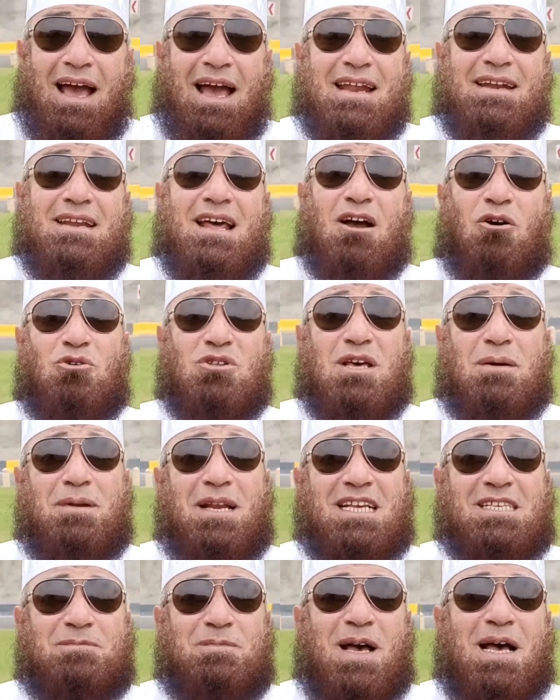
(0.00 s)
أن نأخذ
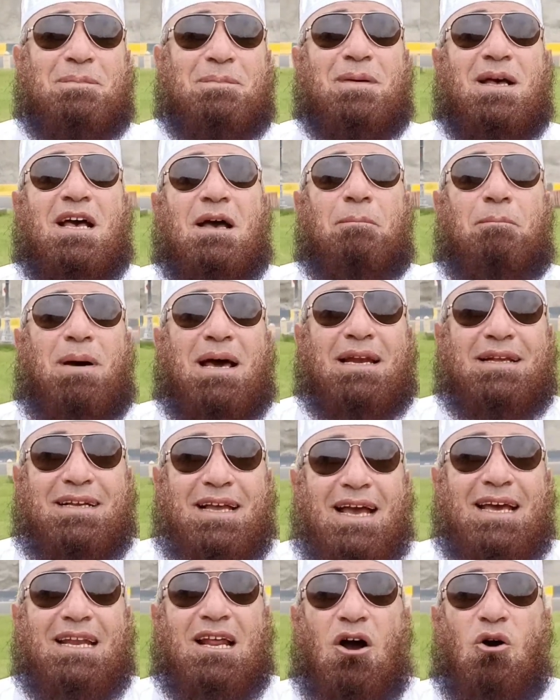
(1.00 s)
بالأسباب بل
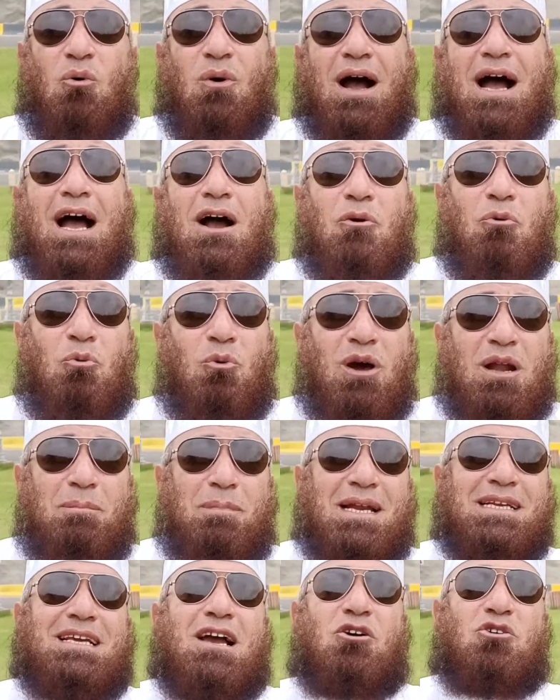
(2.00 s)
كان هو أول
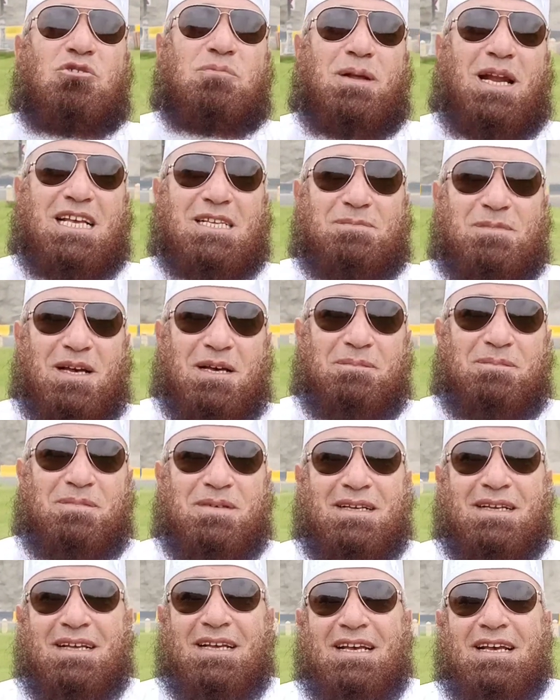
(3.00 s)
من يأخذ بالأسباب
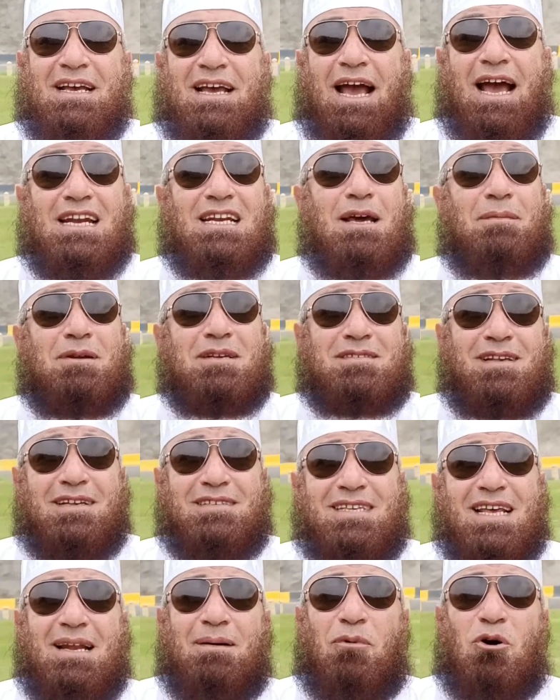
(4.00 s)
النبي صلى
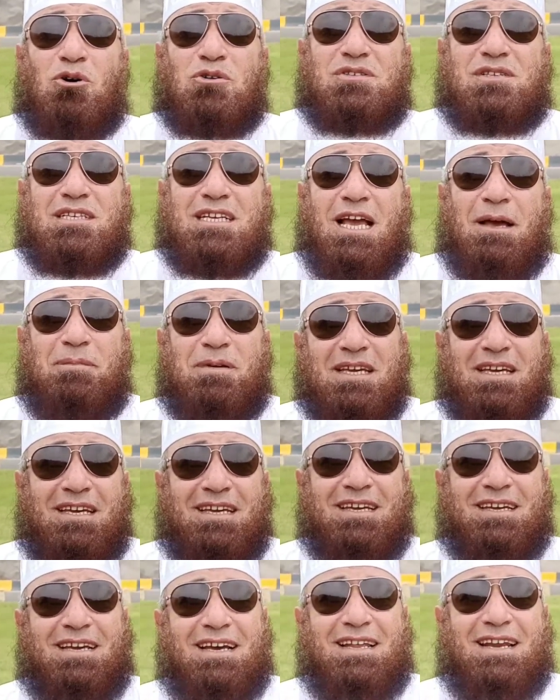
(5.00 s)
الله عليه وسلم أسري
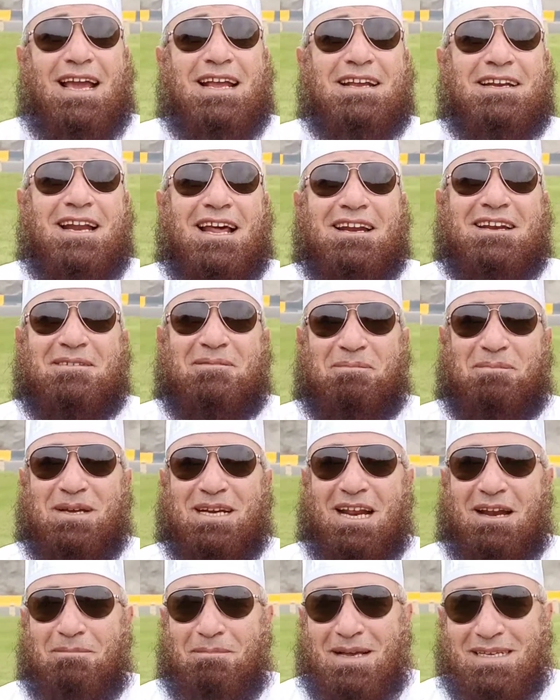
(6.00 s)
به ليلا
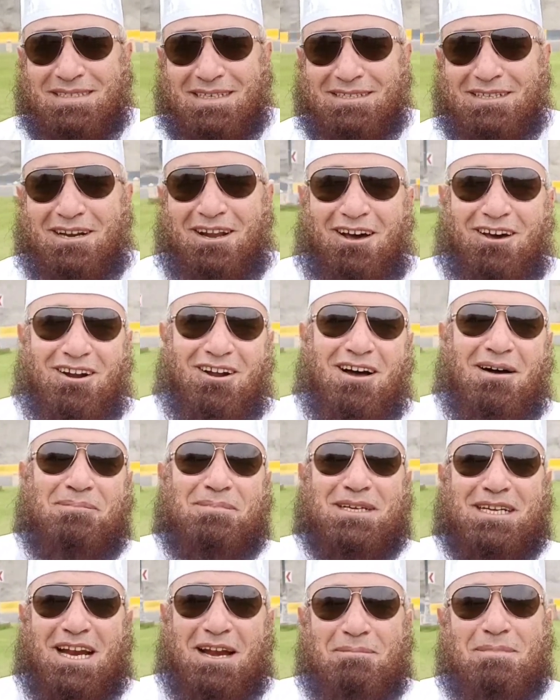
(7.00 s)
من المسجد
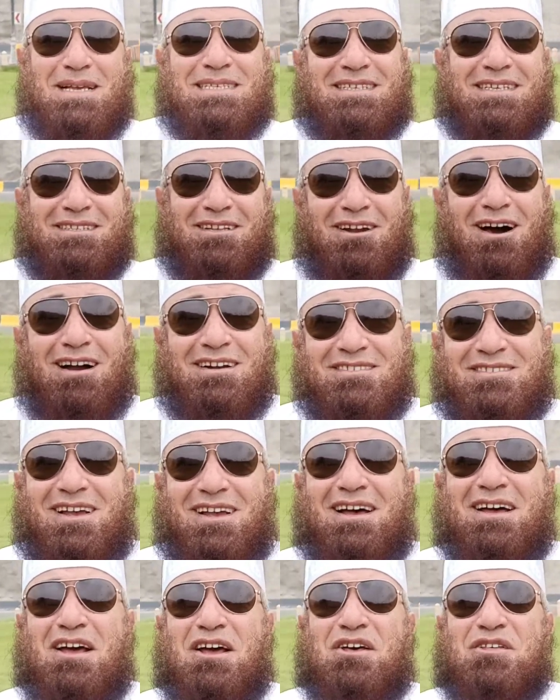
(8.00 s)
الحرام إلى المسجد
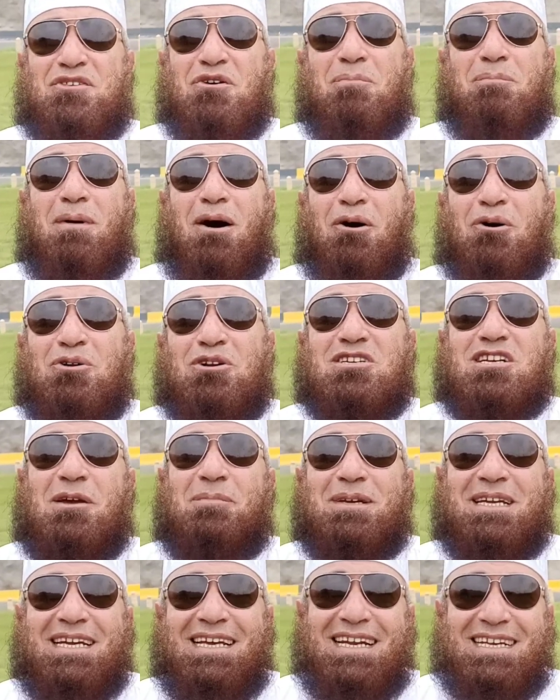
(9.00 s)
الأقصى ثم عرج
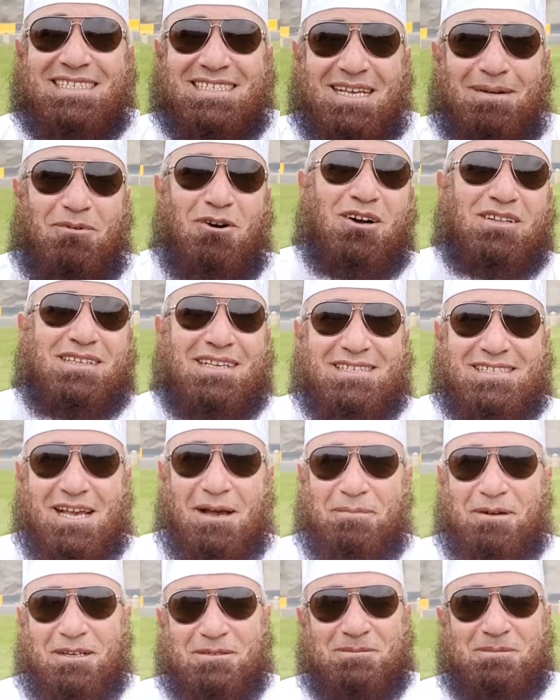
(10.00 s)
به إلى السماوات
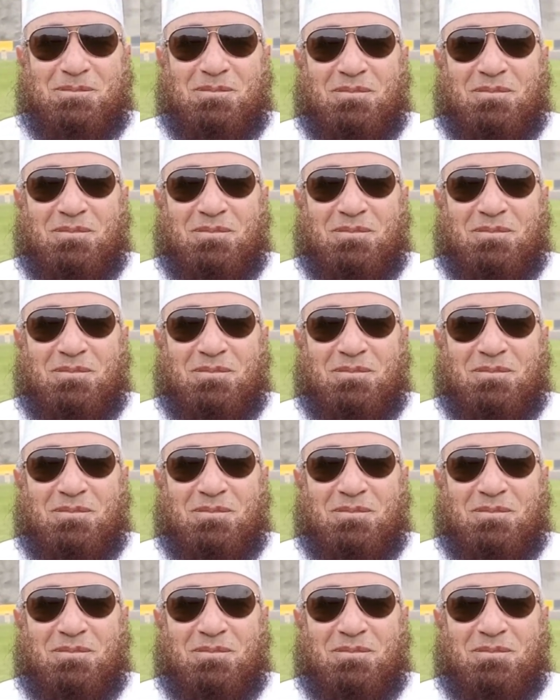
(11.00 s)
السبع